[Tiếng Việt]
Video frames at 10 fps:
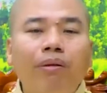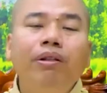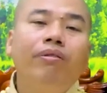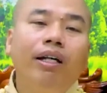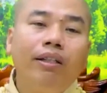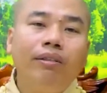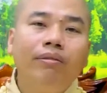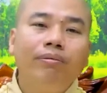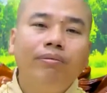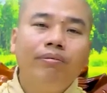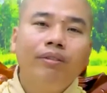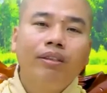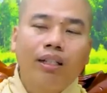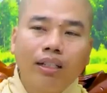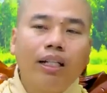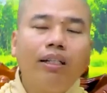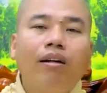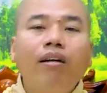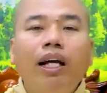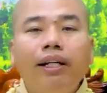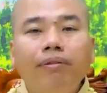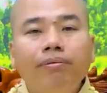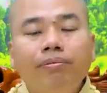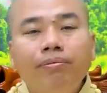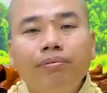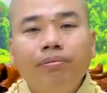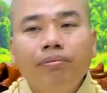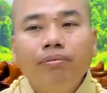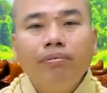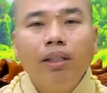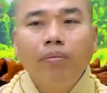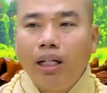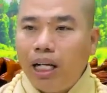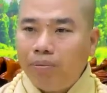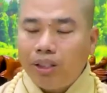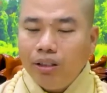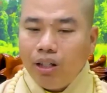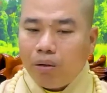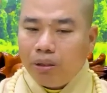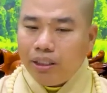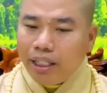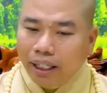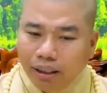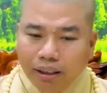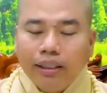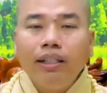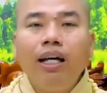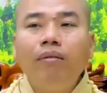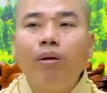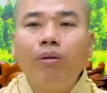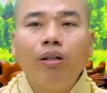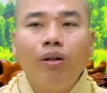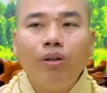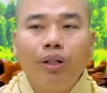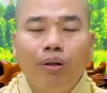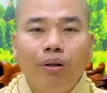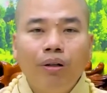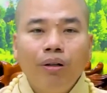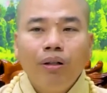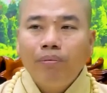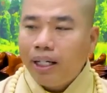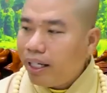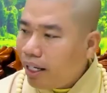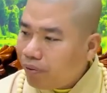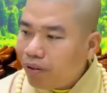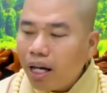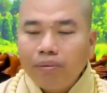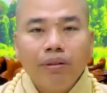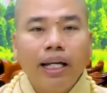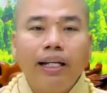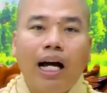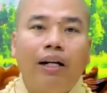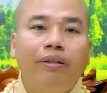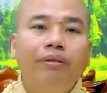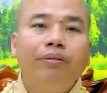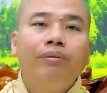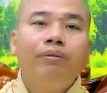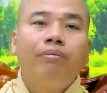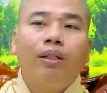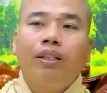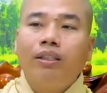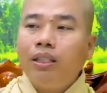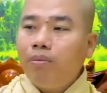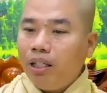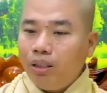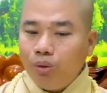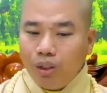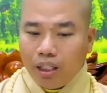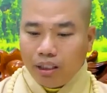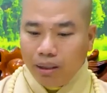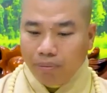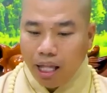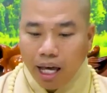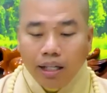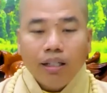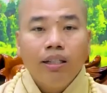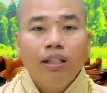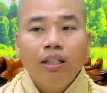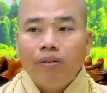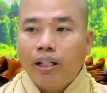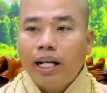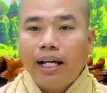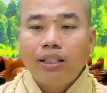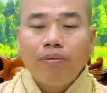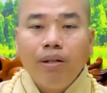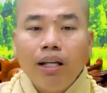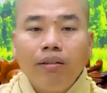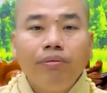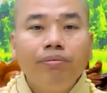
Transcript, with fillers: mà quý vị cực kỳ rõ ràng nên mình làm trưởng đoàn mình dẫn người đi đến một cái ngôi chùa mà nghe pháp nghe đạo mỗi tuần thứ bảy chủ nhật dịp lễ phật đản sắp đến